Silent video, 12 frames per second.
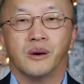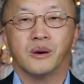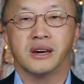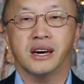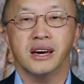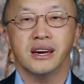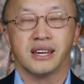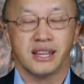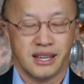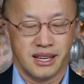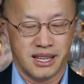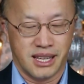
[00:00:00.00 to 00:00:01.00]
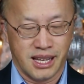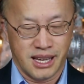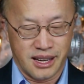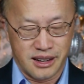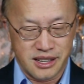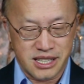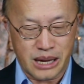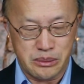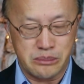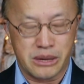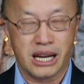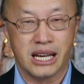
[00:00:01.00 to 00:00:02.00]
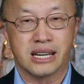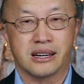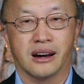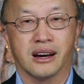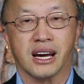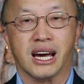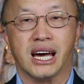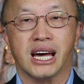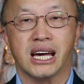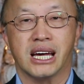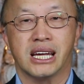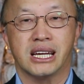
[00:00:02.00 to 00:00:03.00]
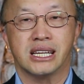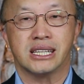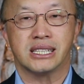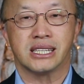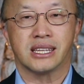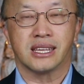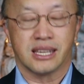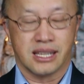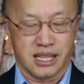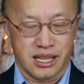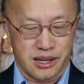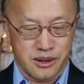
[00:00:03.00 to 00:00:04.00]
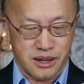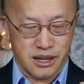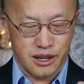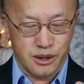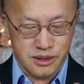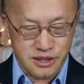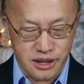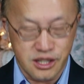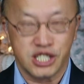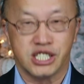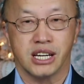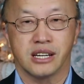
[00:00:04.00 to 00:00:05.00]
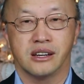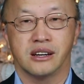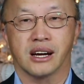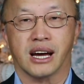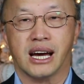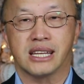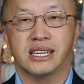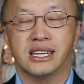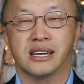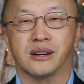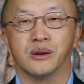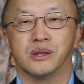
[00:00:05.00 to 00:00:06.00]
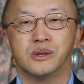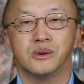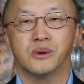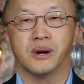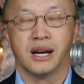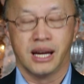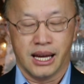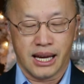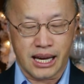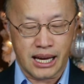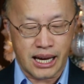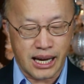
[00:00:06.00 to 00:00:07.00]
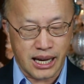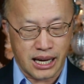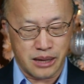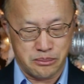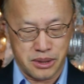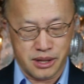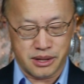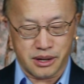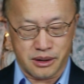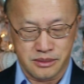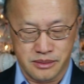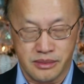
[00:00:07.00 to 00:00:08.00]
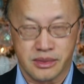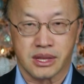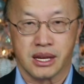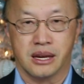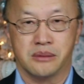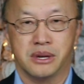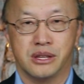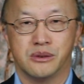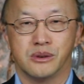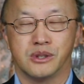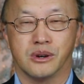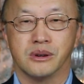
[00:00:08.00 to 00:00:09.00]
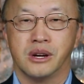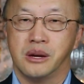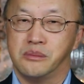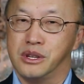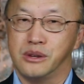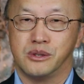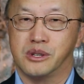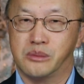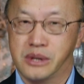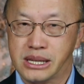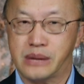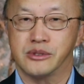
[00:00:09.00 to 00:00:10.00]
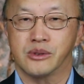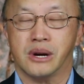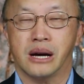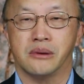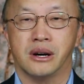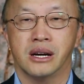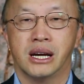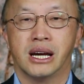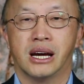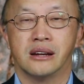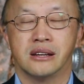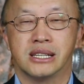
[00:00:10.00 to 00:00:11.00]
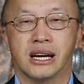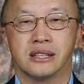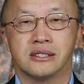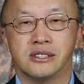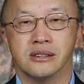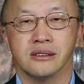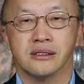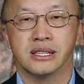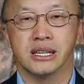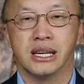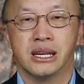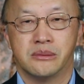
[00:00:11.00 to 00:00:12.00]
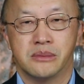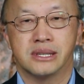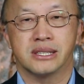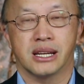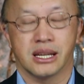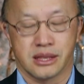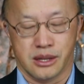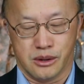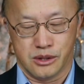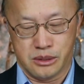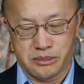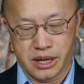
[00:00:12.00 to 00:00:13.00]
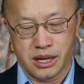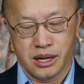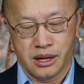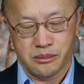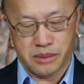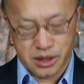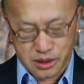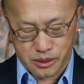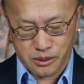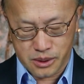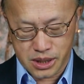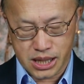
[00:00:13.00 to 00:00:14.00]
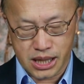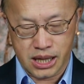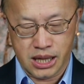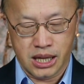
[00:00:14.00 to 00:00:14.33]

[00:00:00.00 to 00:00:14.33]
ok lì ra bên mà lấy cần cái nên nếu mà lưu chế cứ ngày thiên nên gọi chua hàng hàng cái bây giờ mình dùng giống mình dùng giống mình subscribe á anh lựa chọn chữ đó chị mình sẽ lấy tàu để bê bê cùng ok